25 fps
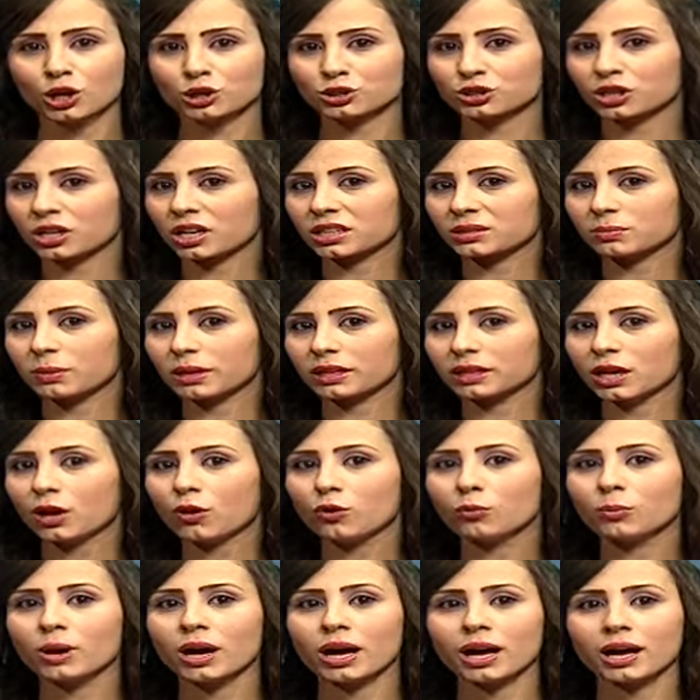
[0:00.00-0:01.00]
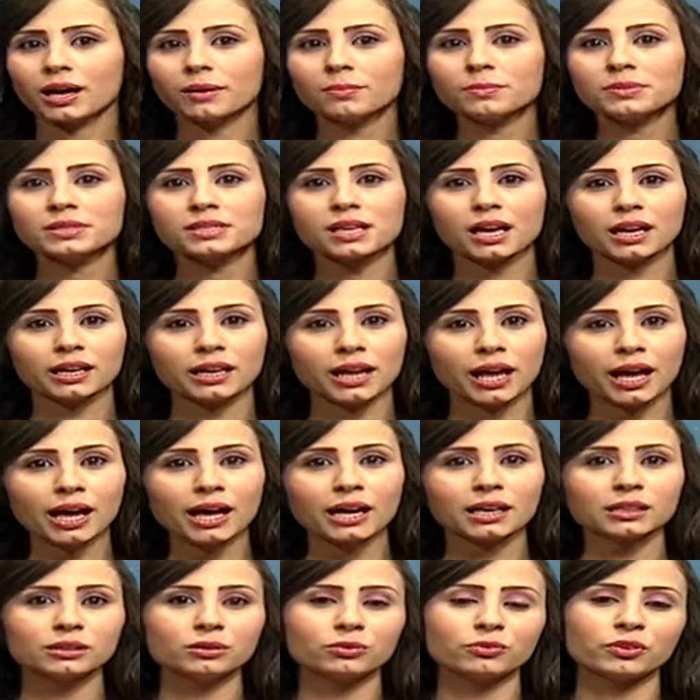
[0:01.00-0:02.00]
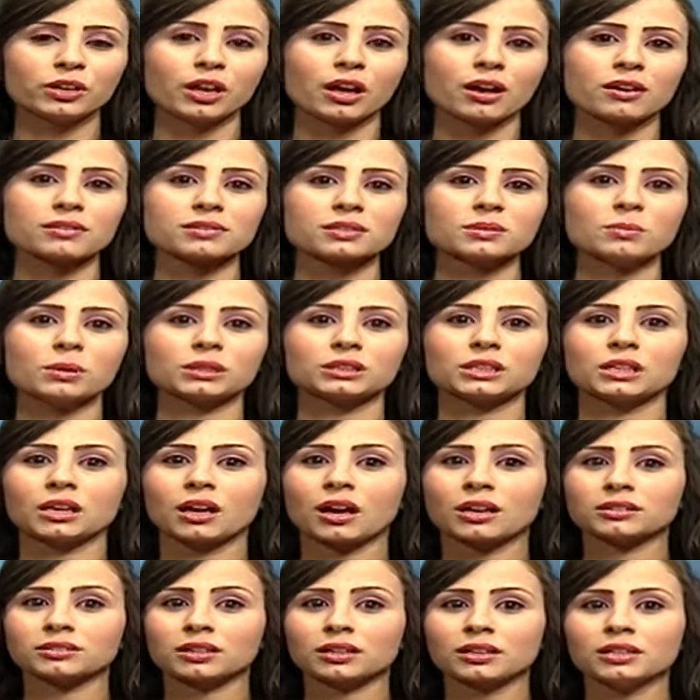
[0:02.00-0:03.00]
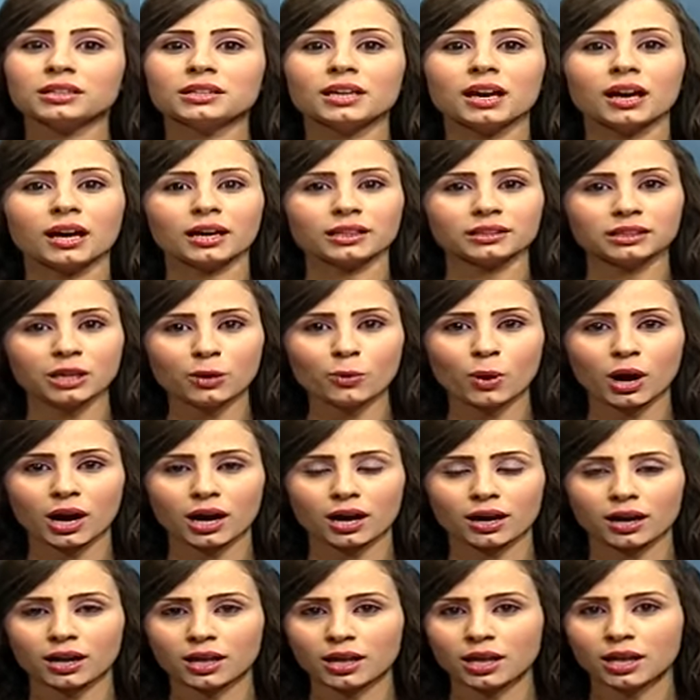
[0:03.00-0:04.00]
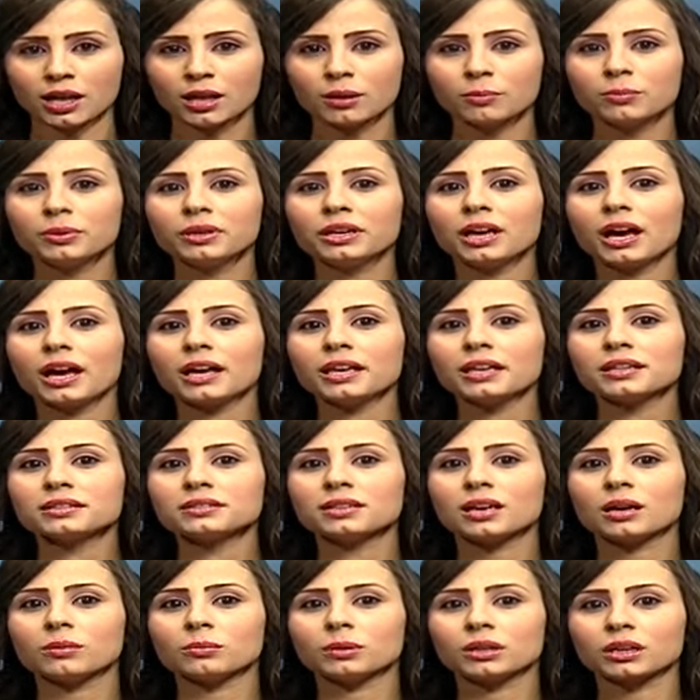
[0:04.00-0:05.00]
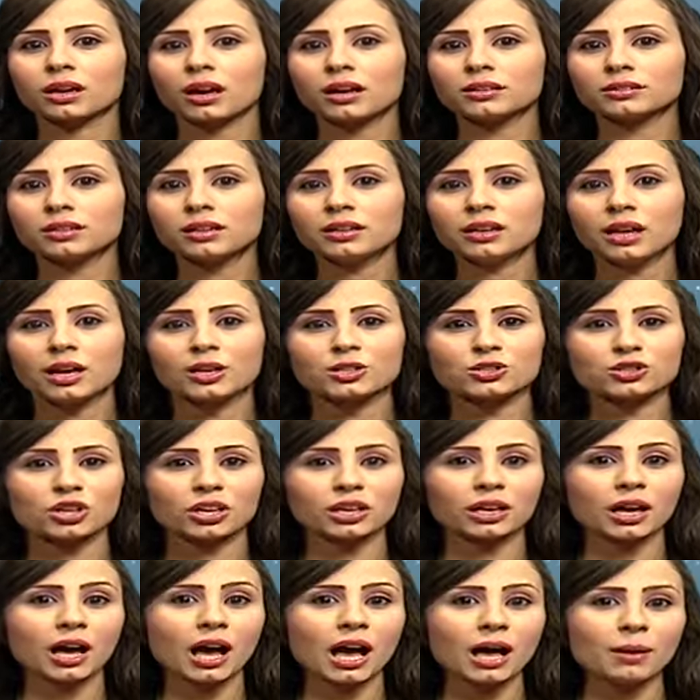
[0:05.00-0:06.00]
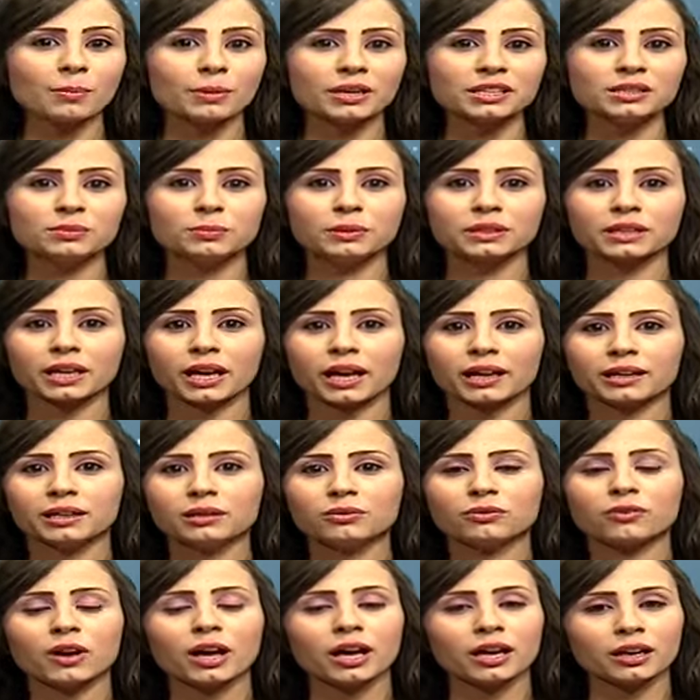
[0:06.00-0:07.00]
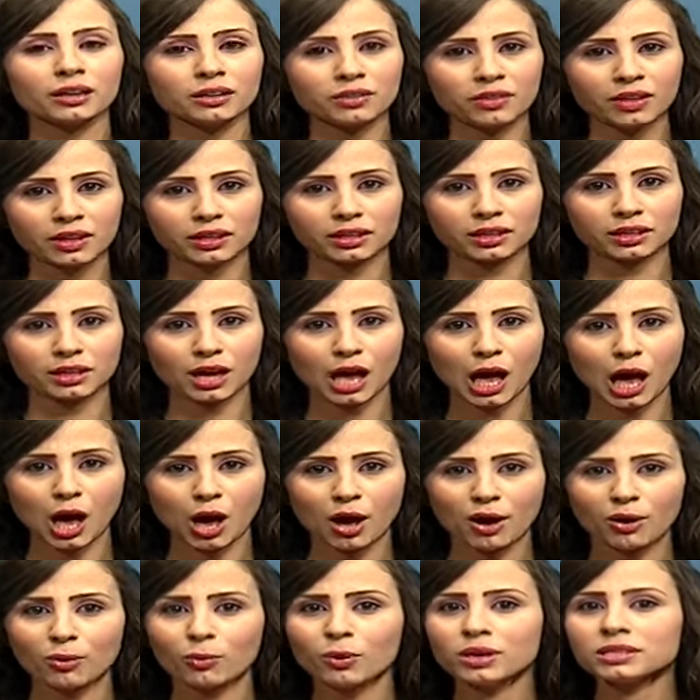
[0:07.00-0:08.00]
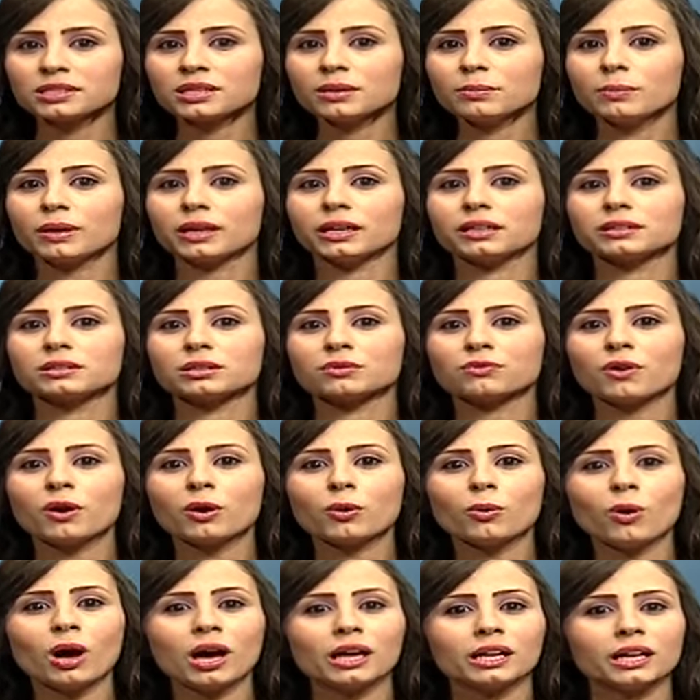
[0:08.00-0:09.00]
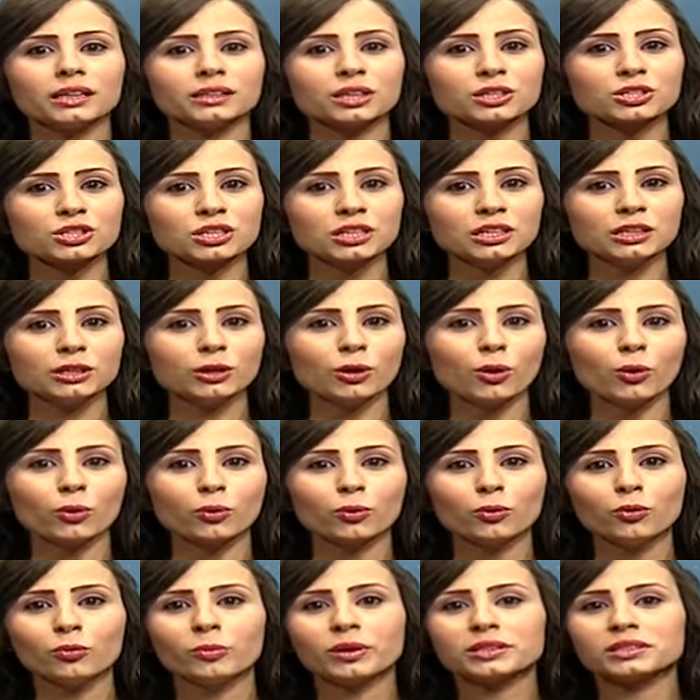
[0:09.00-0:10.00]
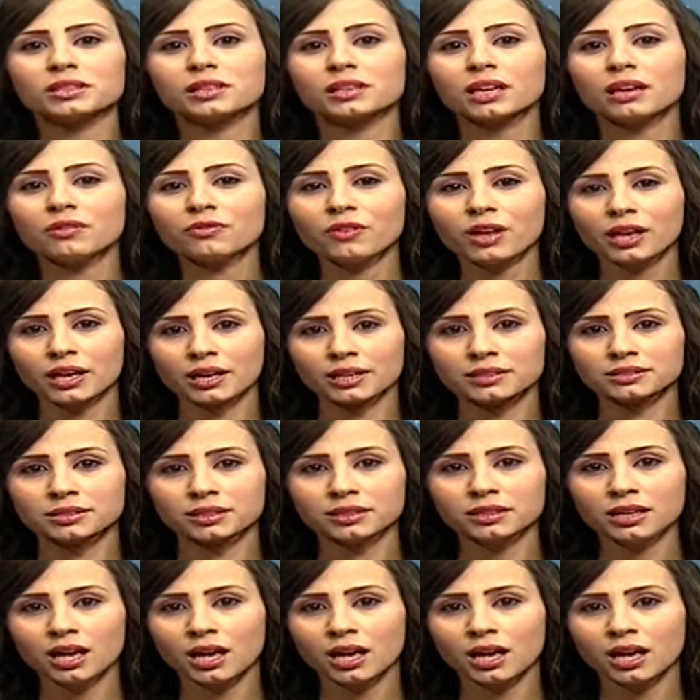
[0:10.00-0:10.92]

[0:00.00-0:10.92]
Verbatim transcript: جرت بينهما أمس الأحد في العاصمة القطرية الدوحة برعاية أمير قطر الشيخ حمد بن خليفة الثاني وتم الاتفاق على تشكيل حكومة كفاءات